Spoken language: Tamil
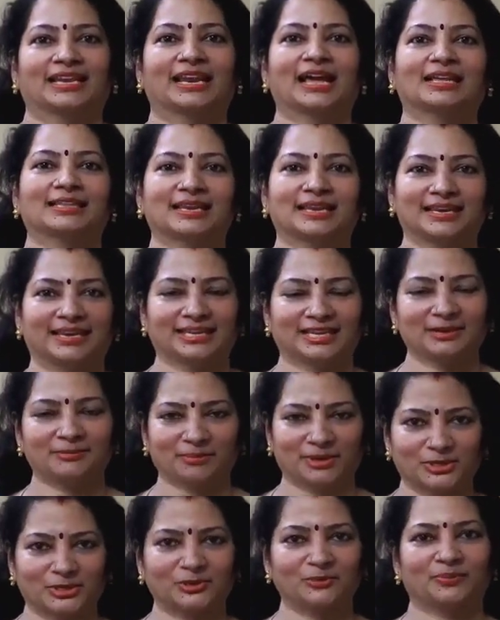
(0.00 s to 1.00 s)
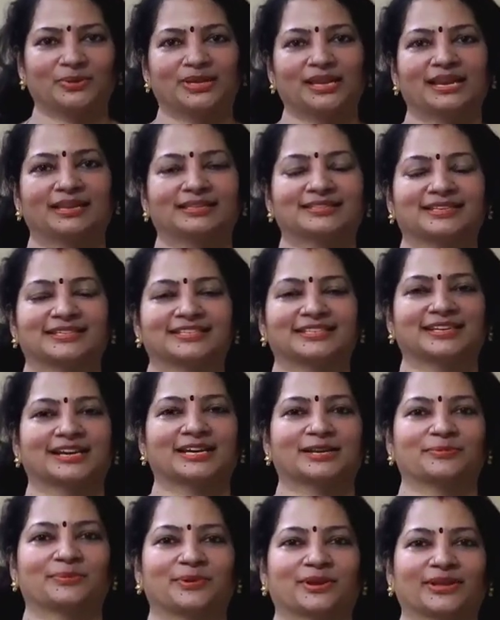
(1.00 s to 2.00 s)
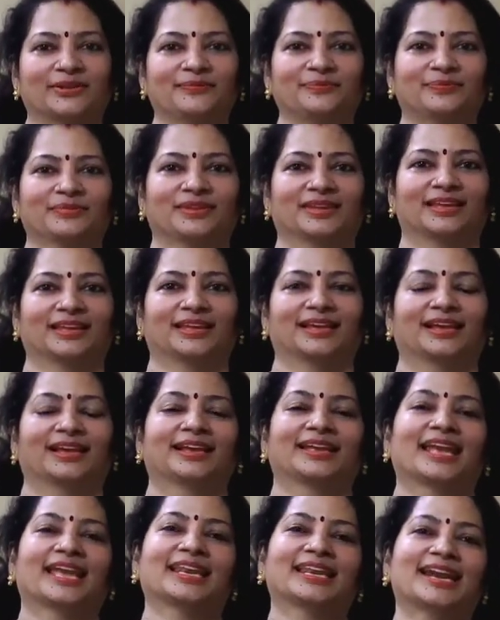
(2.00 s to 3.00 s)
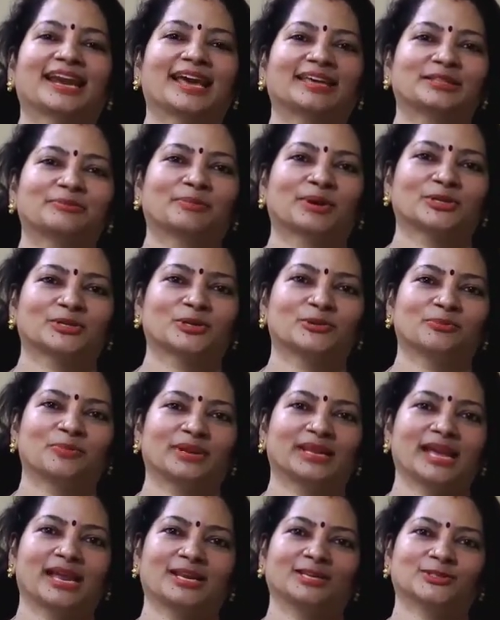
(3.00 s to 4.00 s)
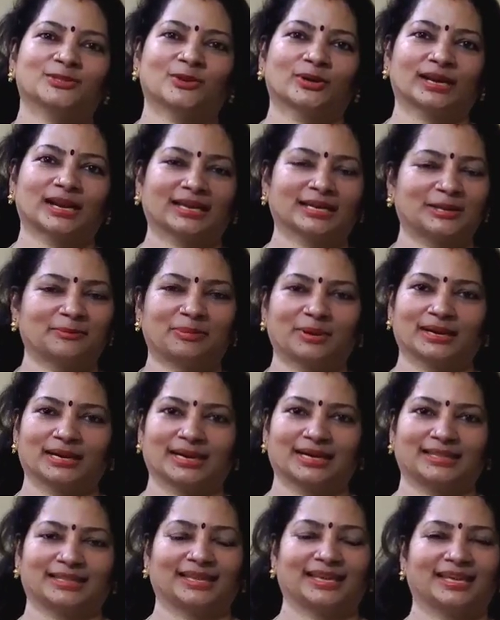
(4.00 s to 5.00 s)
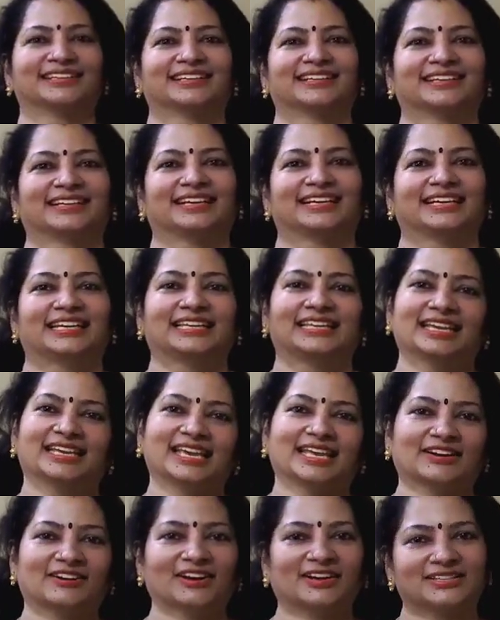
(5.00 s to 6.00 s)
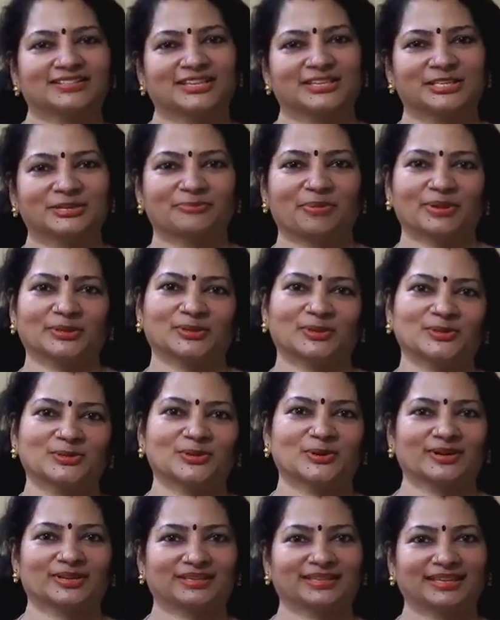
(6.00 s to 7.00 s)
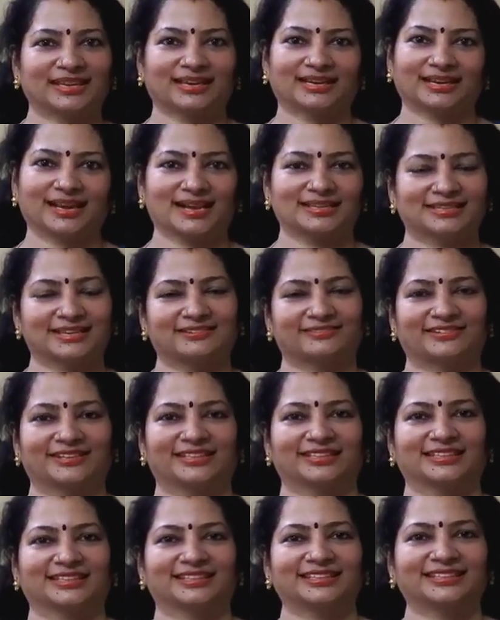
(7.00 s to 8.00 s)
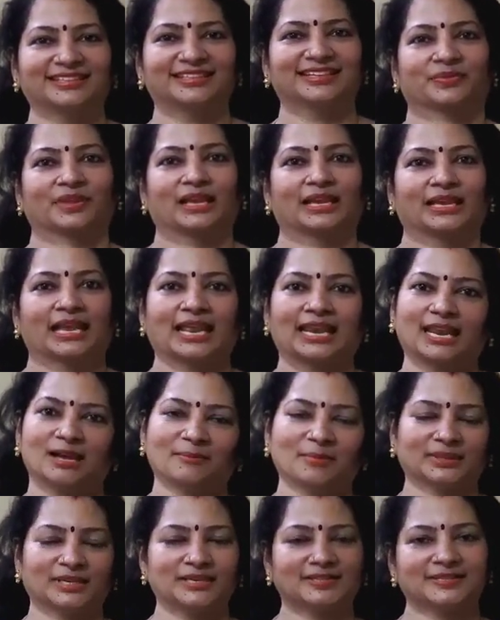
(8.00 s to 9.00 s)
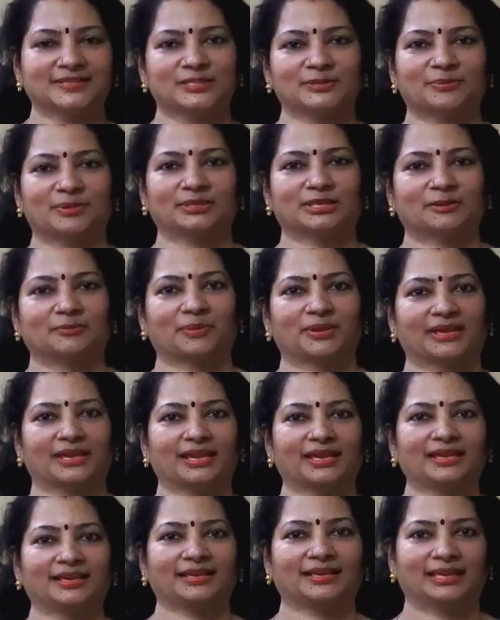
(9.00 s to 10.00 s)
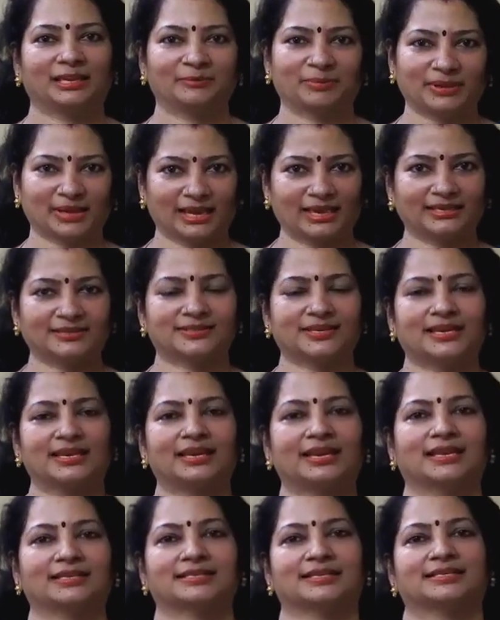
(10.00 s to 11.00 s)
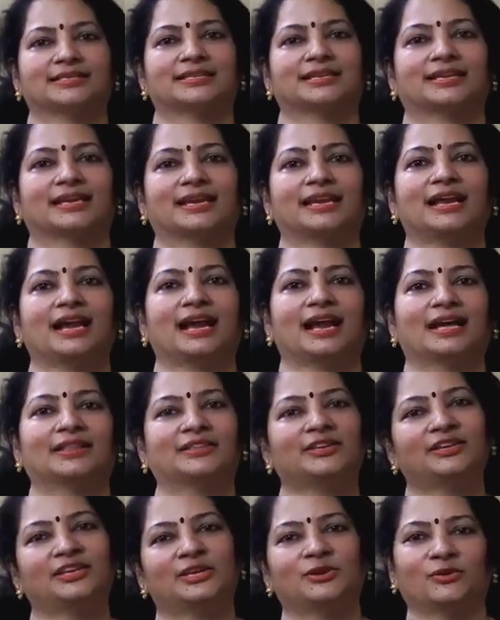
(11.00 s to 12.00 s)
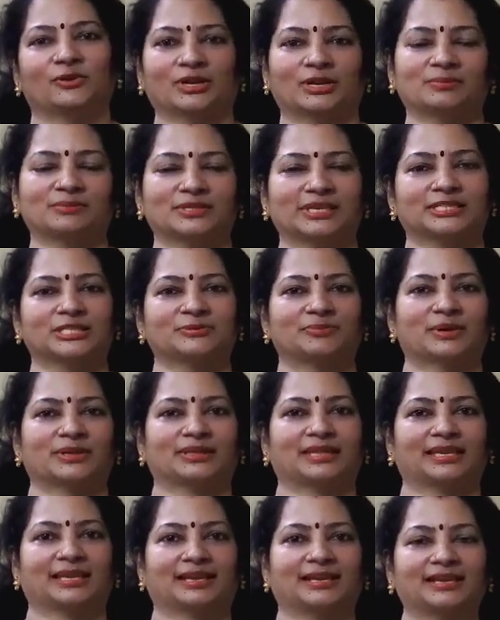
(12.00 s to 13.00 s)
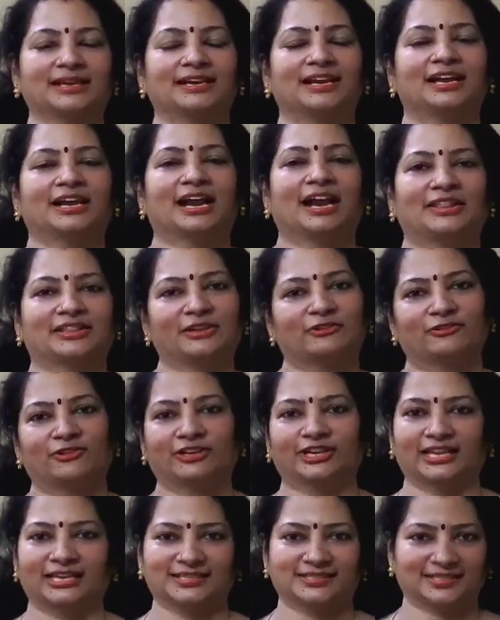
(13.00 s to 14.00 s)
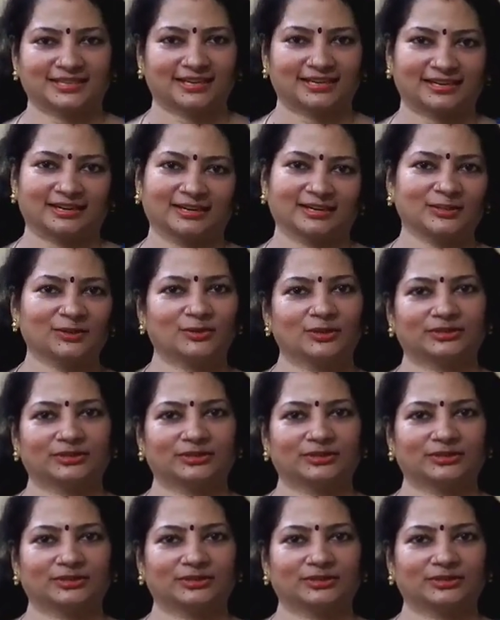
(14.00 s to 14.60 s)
நான் அதில் இன்றைக்கி மஷ்ரூம் பிரியாணி செஞ்சு காட்ட போகிறேன் என்னடா இது மஷ்ரூம் பிரியாணின்னு சொல்கிறாங்களேன்னு பார்க்காதீங்க இதெல்லாம் ஏற்கனவே நாங்கள் செஞ்சு பார்த்துருன்னு சொல்கிறது என் காதில் விழுது எல்லா மெத்தலையும் செஞ்சு பார்த்துருப்பீங்க இப்போ என் ஸ்டைலில் நான் செஞ்சுருக்கேன் அதையும் நீங்கள் ஒரு டைம் செஞ்சு பார்த்தீங்கன்னா அது எவ்வளோ டேஸ்ட்டாக இருக்குன்றது